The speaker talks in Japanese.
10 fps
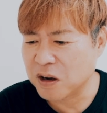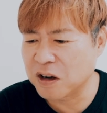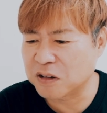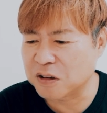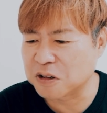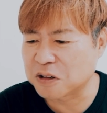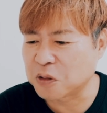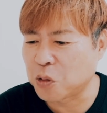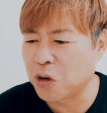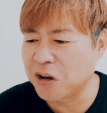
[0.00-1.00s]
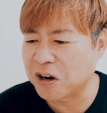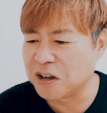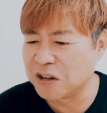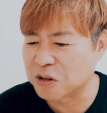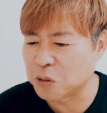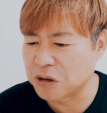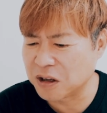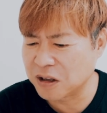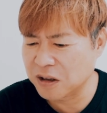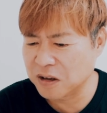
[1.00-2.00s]
綾瀬はるかさんの声がいいんでしょう
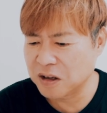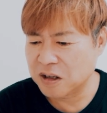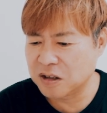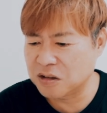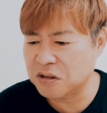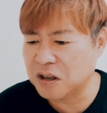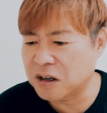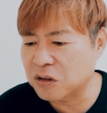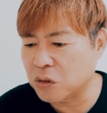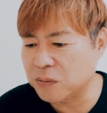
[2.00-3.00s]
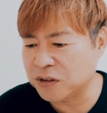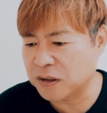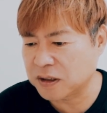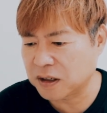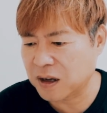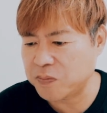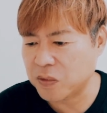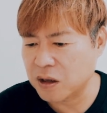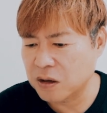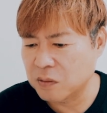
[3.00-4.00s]
ね。20代でラッドウィンプスでしたっ
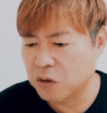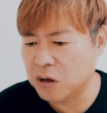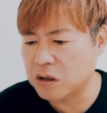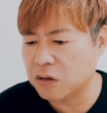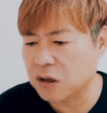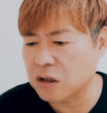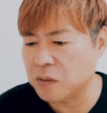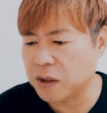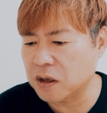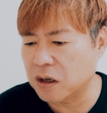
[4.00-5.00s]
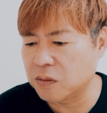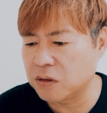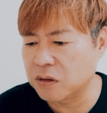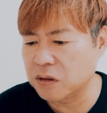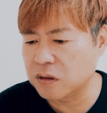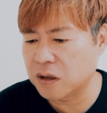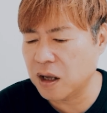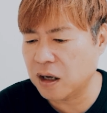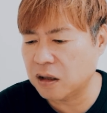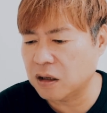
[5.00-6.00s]
けモネちゃんと初めてライブ
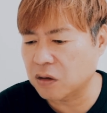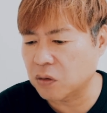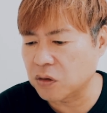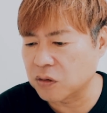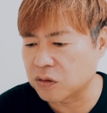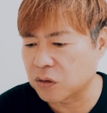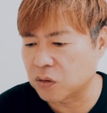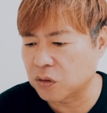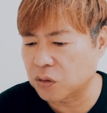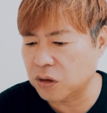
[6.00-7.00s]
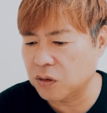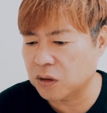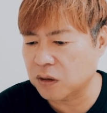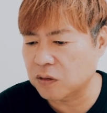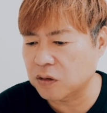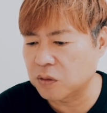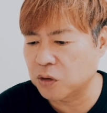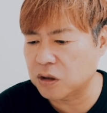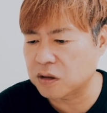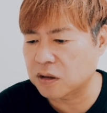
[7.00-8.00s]
で会ったという、その時のたけるくんの
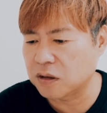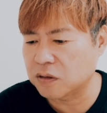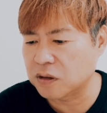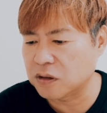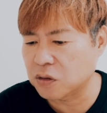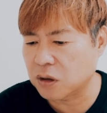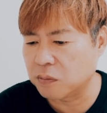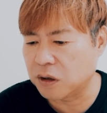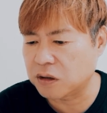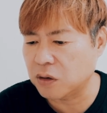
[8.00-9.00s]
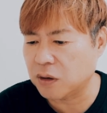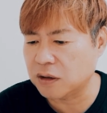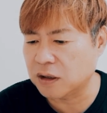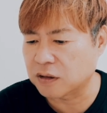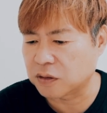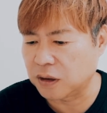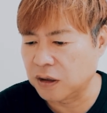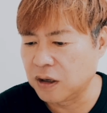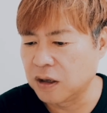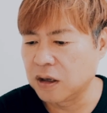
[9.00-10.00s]
モネちゃんに対する印象がめっちゃ良かったんですよ
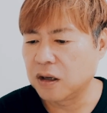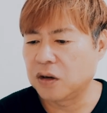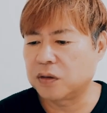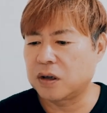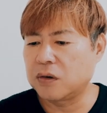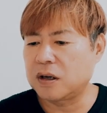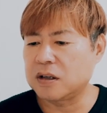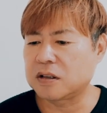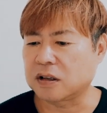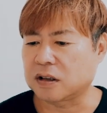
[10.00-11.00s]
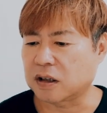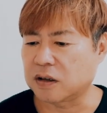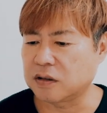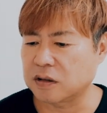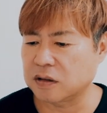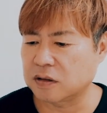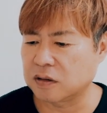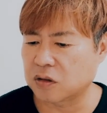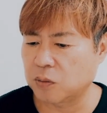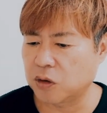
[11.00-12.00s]
ね。いろんな裏ネんがたける
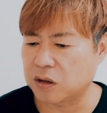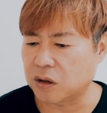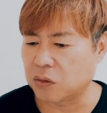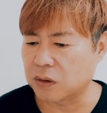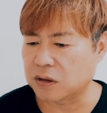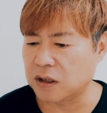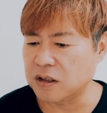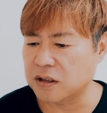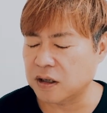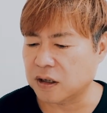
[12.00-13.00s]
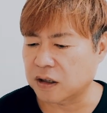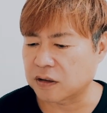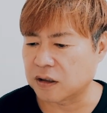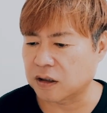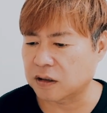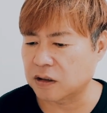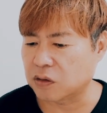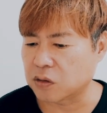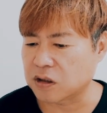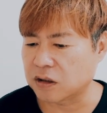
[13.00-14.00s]
くんとモネちゃんは前世から繋がって
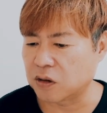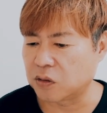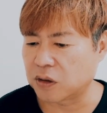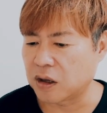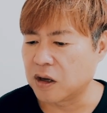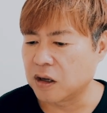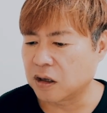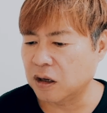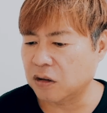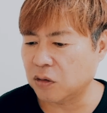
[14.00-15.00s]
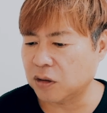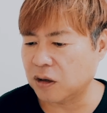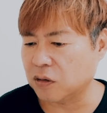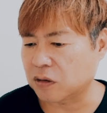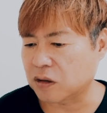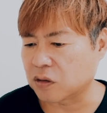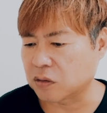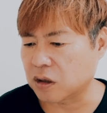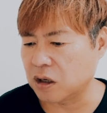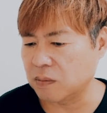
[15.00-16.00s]
るとおっしゃっているので、きっと二人にとって
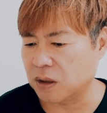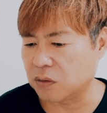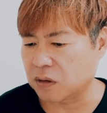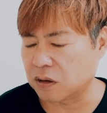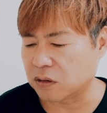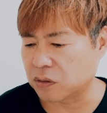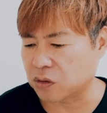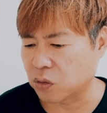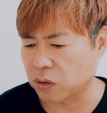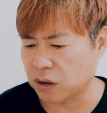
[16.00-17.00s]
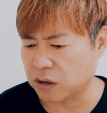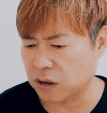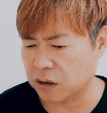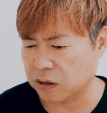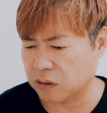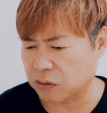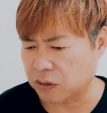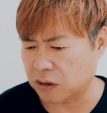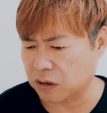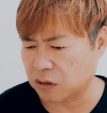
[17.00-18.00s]
初対面の感想は衝撃的だったの
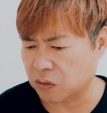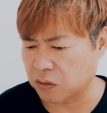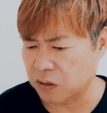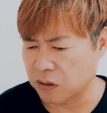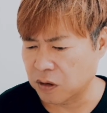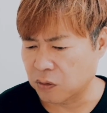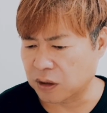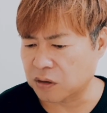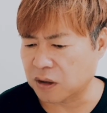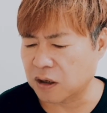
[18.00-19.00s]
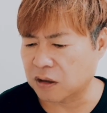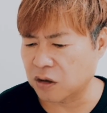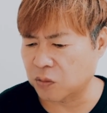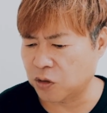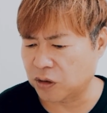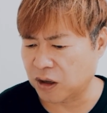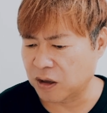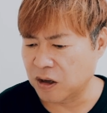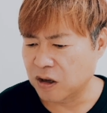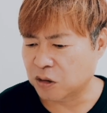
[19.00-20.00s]
ではないかと、私は勝手に思うの
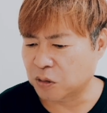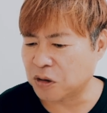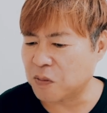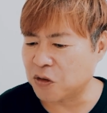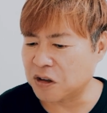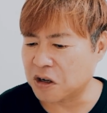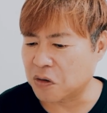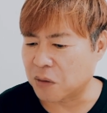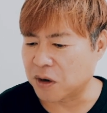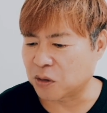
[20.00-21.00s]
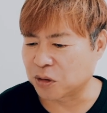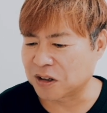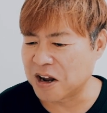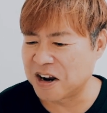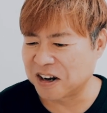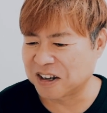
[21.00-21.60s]
で、その時モネちゃんはまだ幼